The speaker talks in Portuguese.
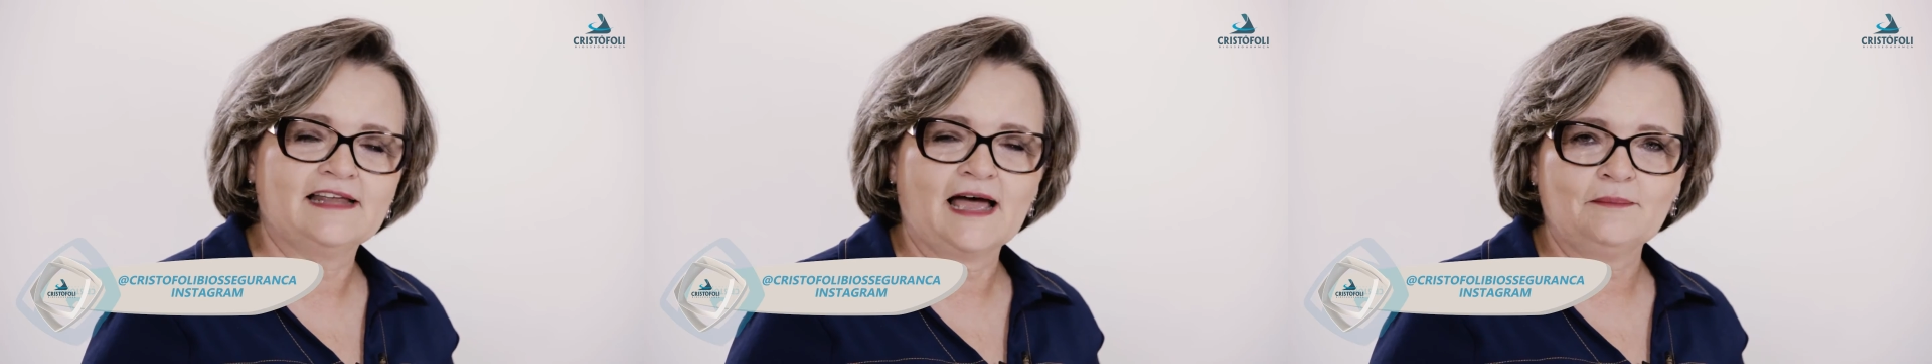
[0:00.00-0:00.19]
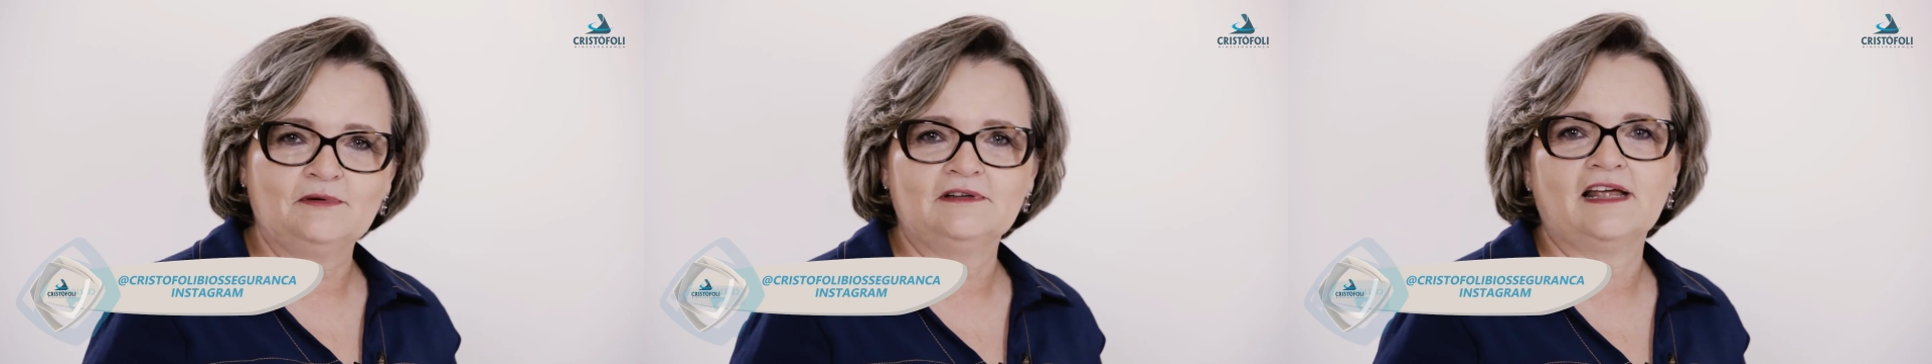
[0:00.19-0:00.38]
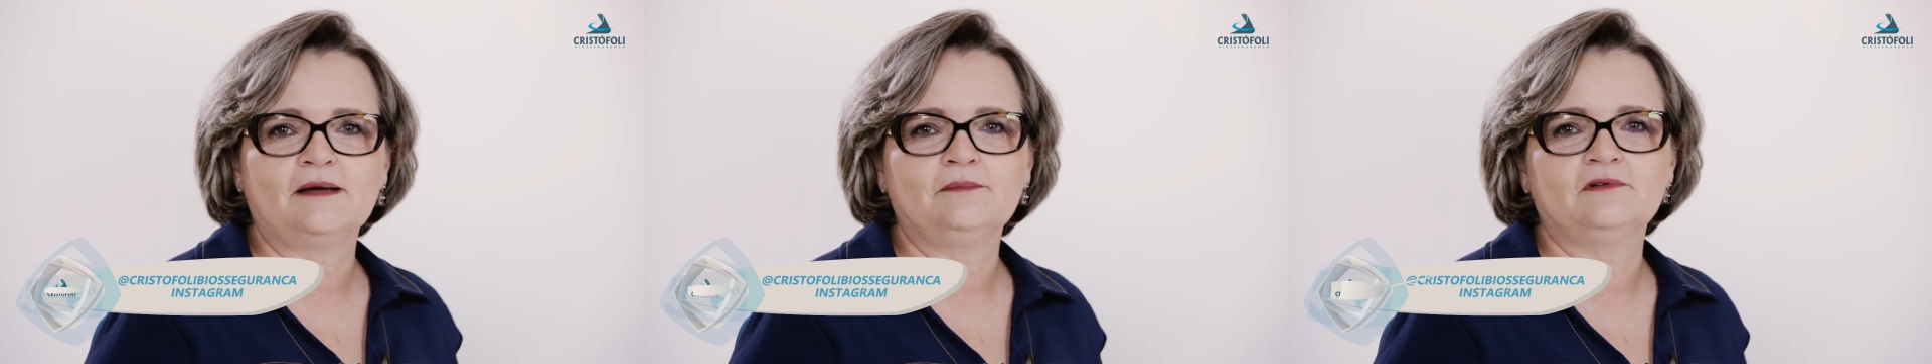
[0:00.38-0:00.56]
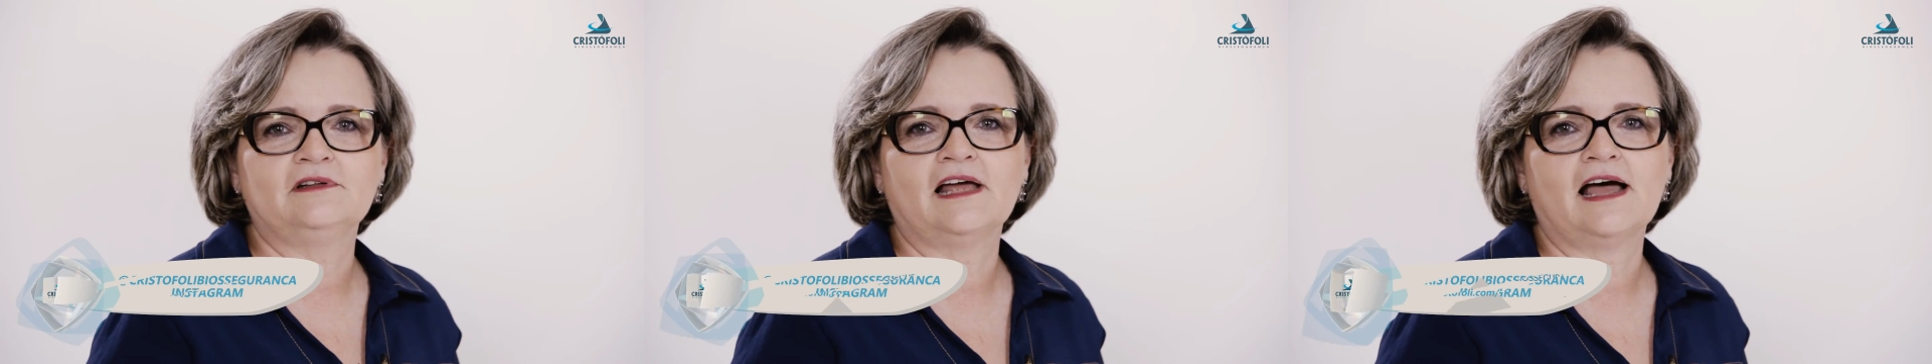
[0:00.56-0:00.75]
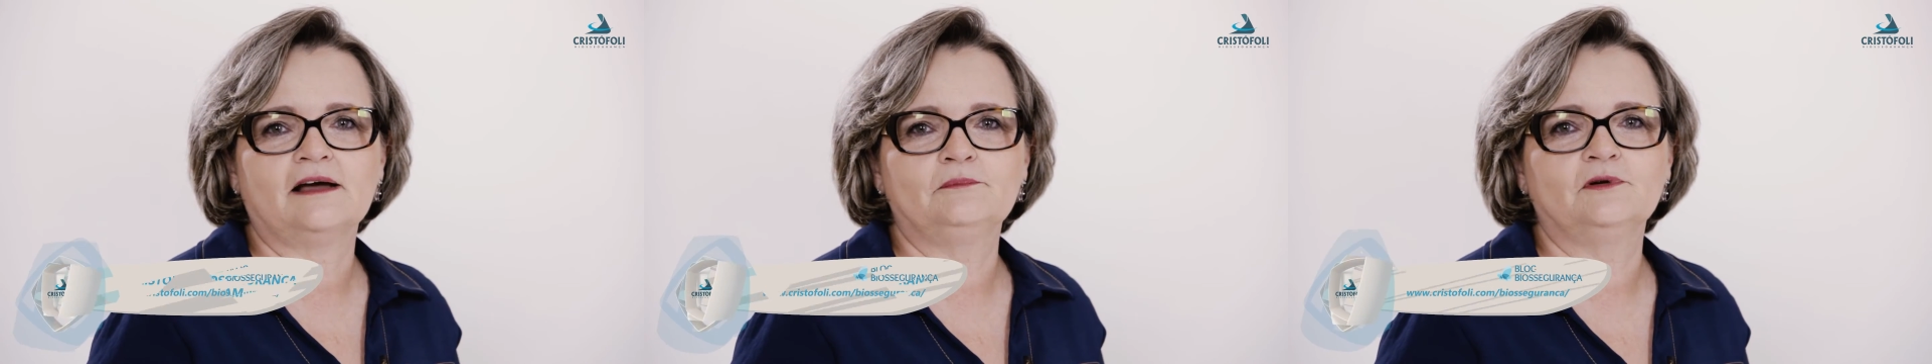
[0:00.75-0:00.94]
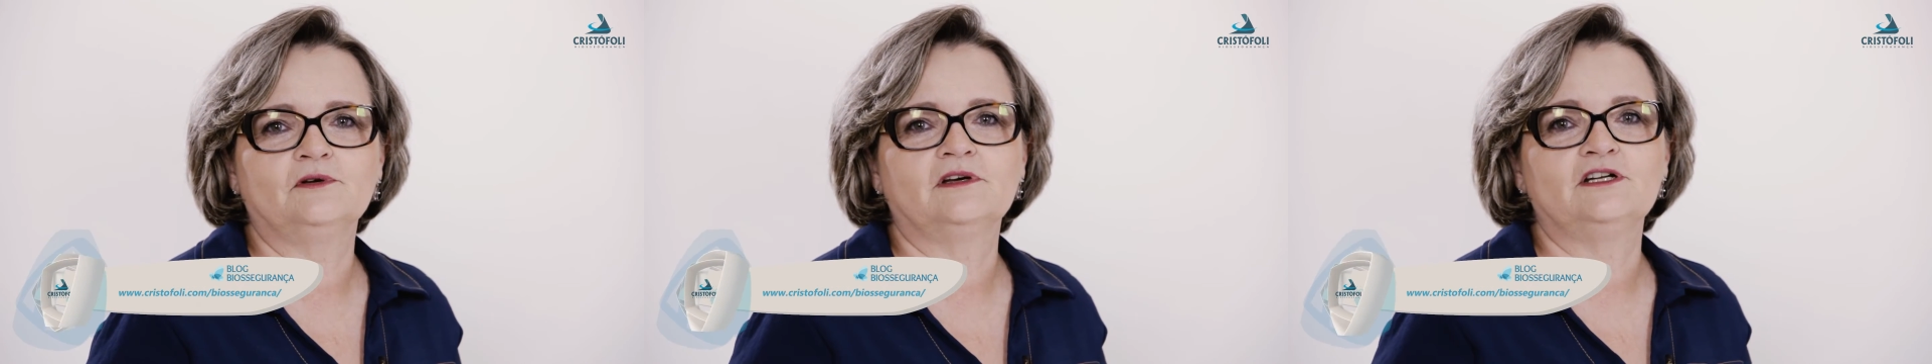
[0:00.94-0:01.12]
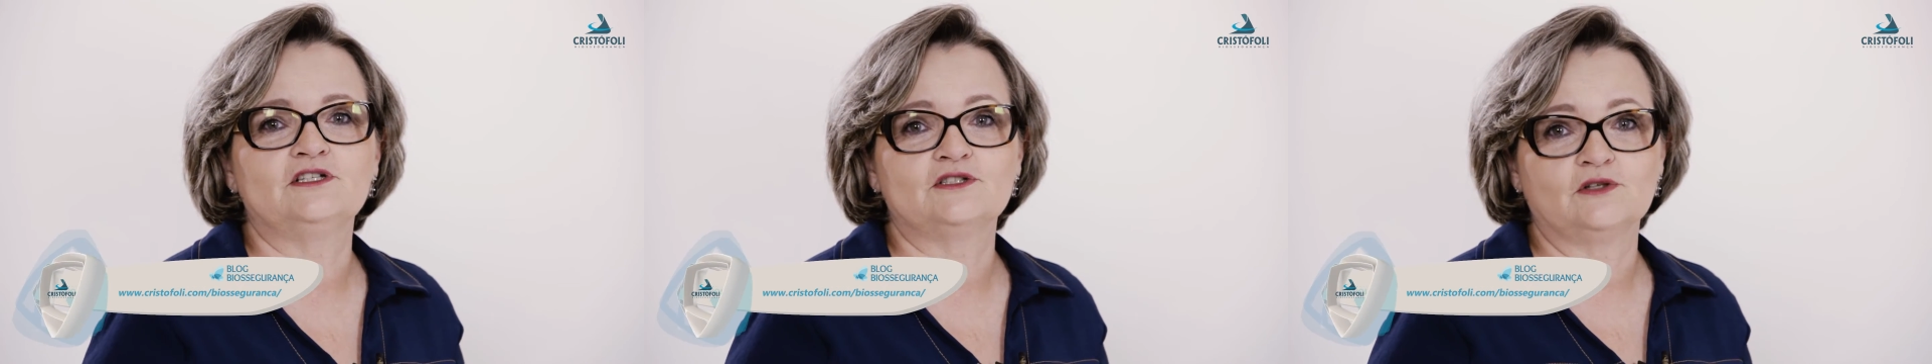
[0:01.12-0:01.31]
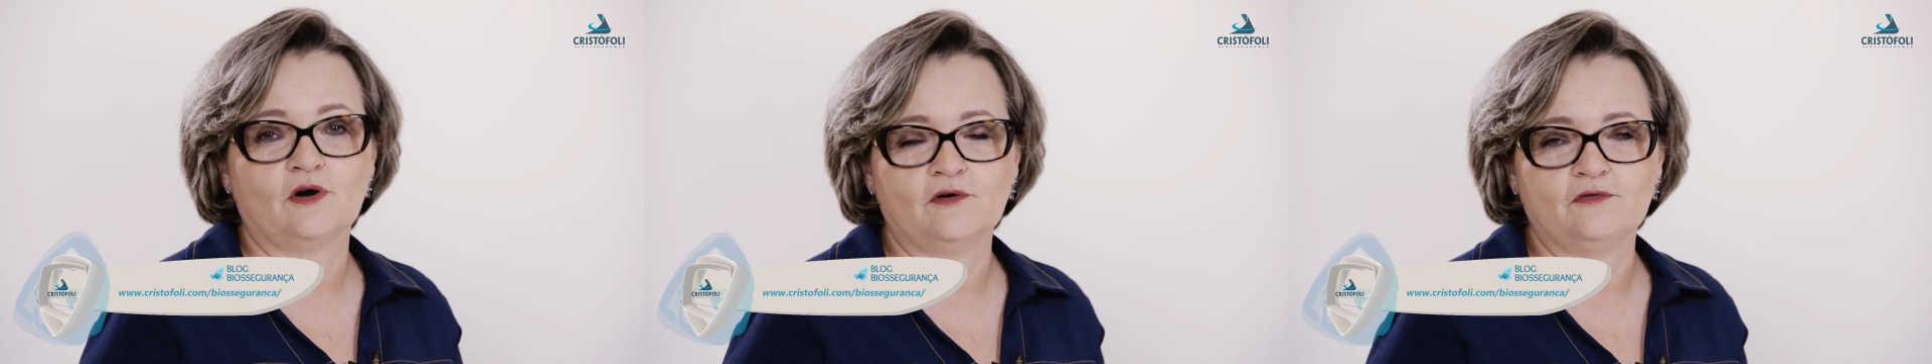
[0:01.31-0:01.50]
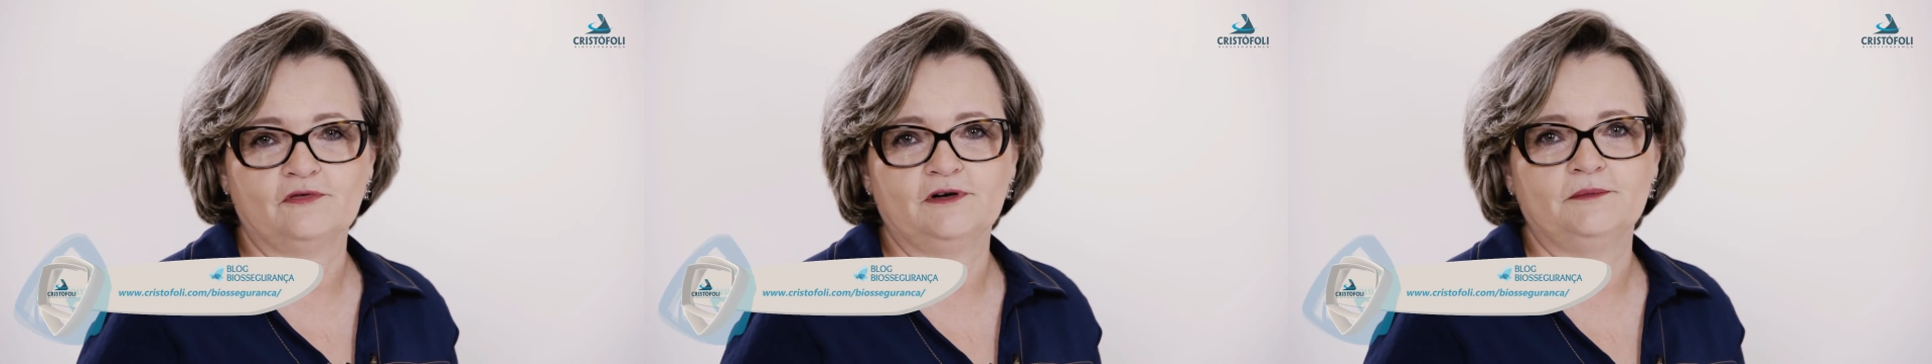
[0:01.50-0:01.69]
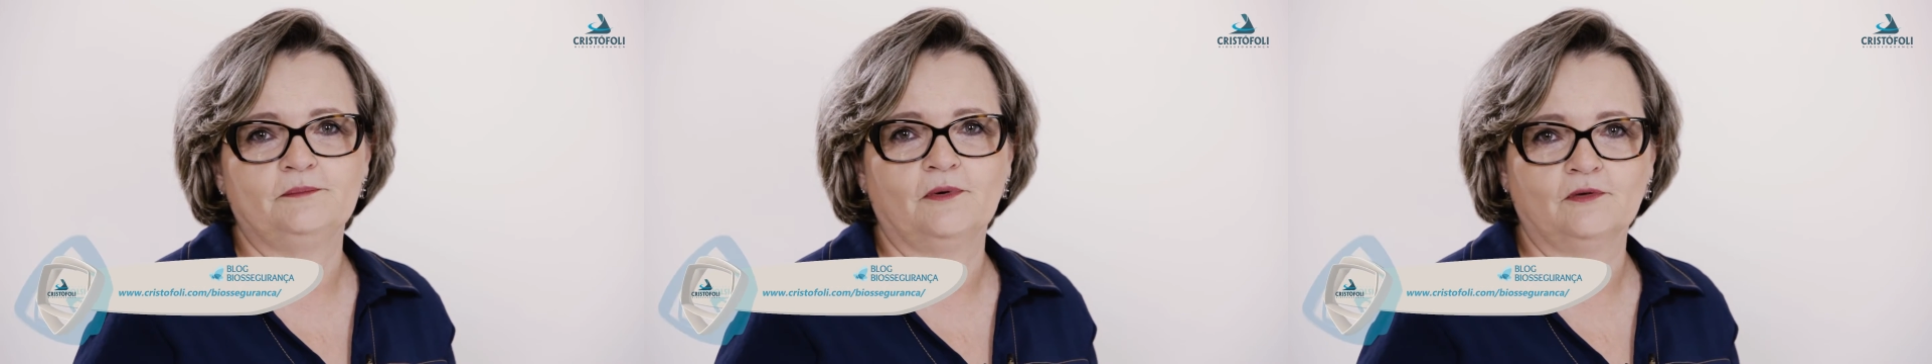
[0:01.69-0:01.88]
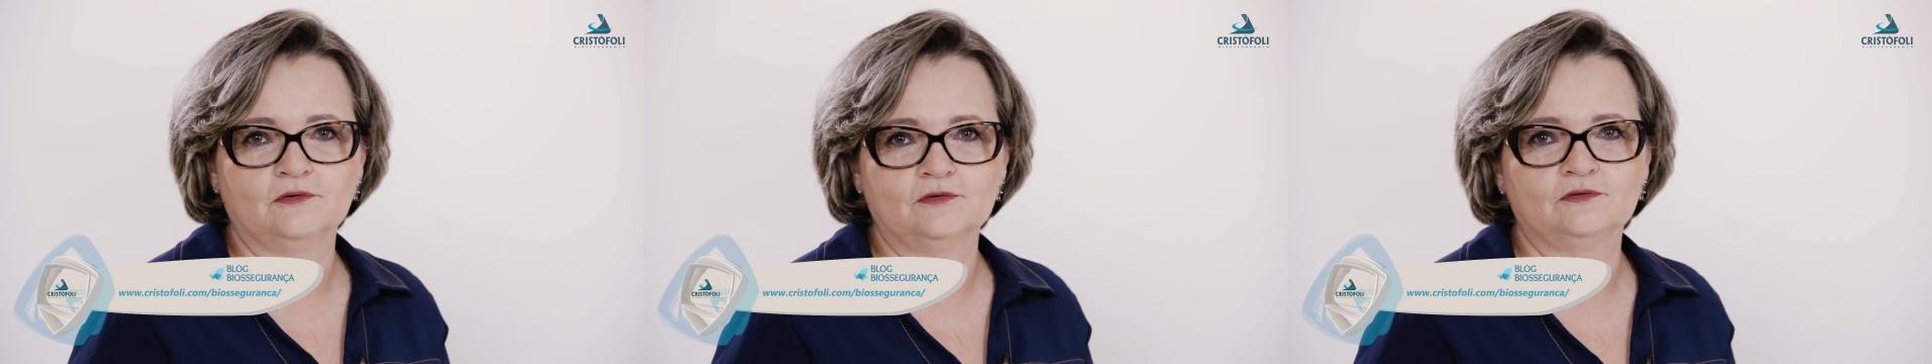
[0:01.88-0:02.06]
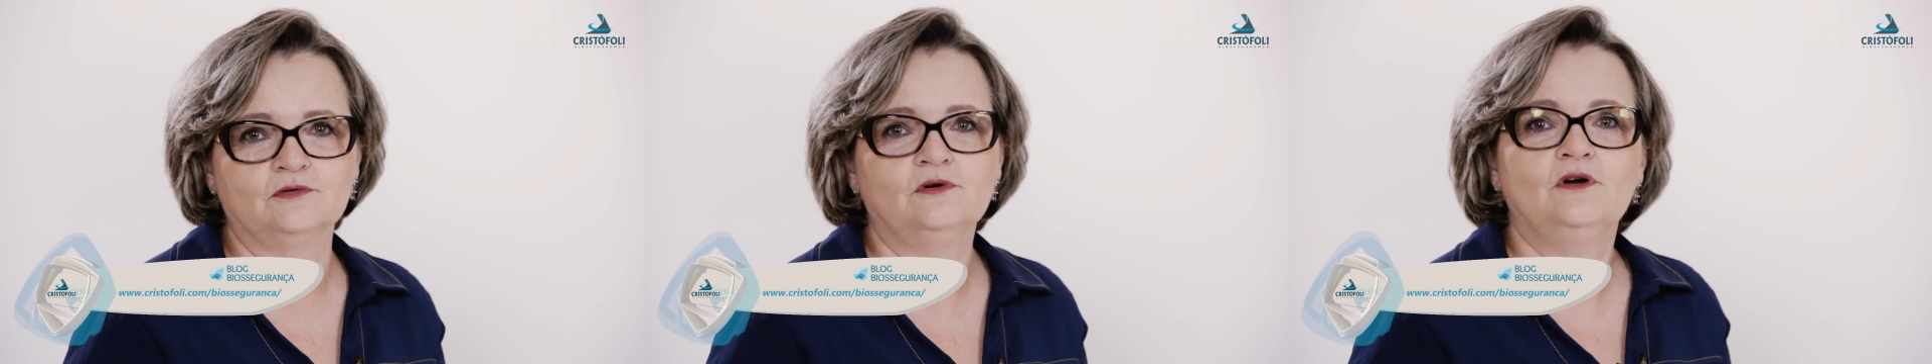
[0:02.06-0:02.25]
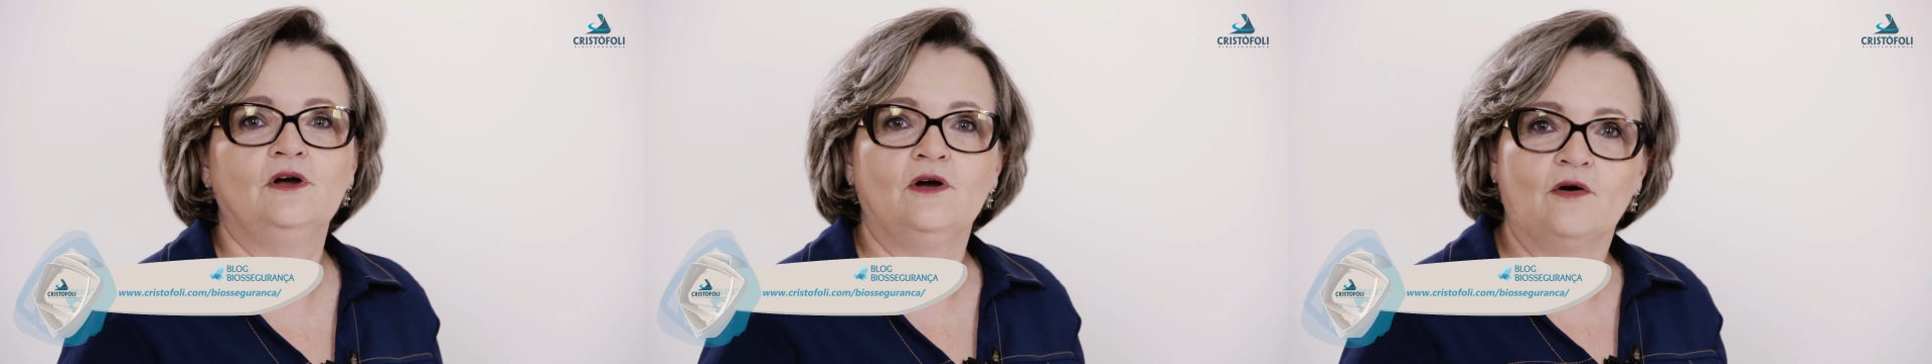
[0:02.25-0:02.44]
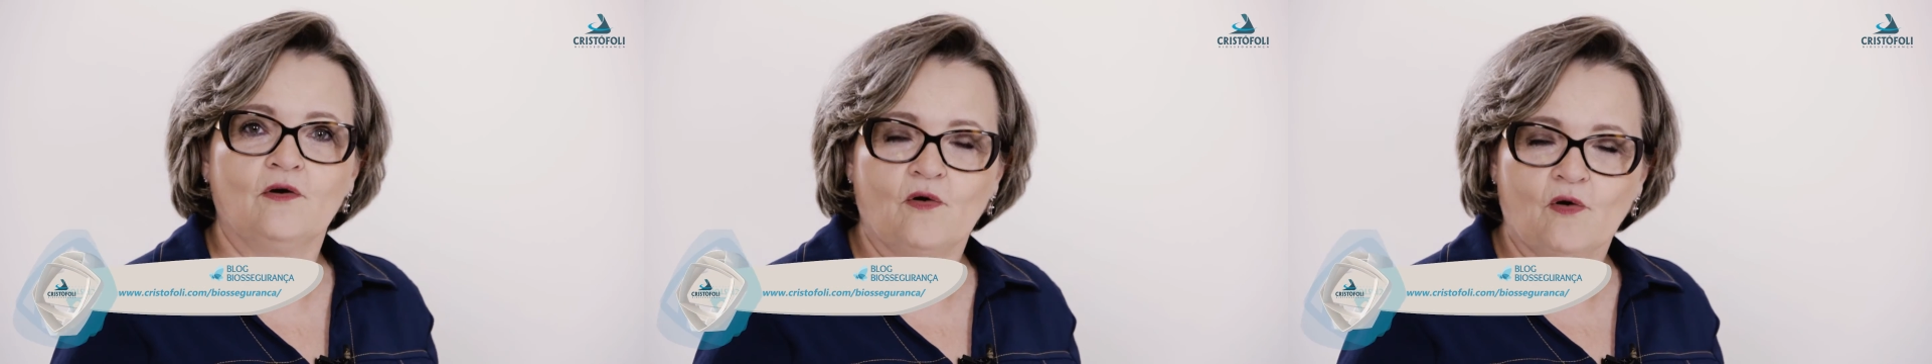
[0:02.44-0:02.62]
www.cristofoli.com